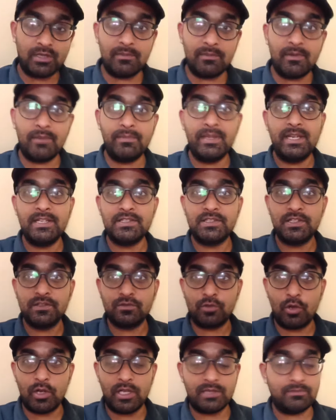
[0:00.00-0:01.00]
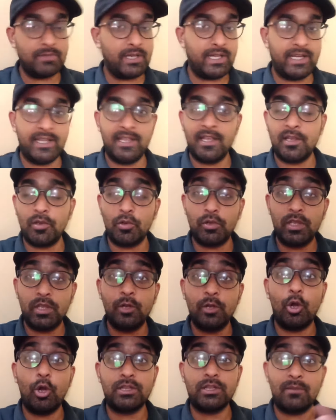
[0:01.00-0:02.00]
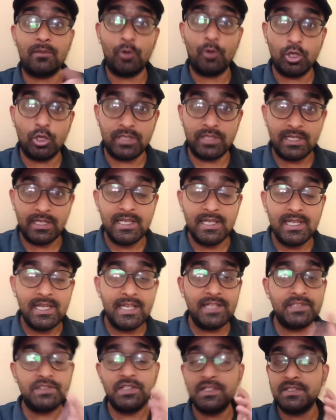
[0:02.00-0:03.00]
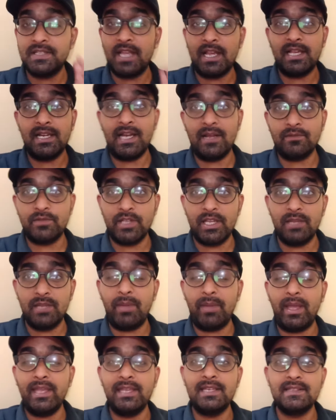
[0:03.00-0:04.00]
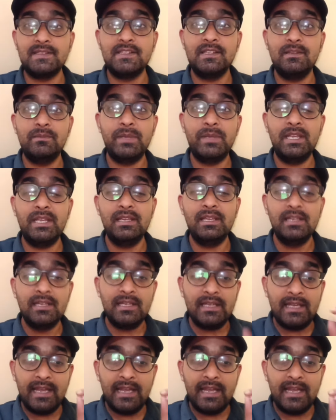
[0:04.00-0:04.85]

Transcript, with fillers: गौतम गंभीर इस चीज़ को ख़त्म करेंगे क्योंकि गौतम खुद इस चीज़ के खिलाफ थे कि भाई किसी भी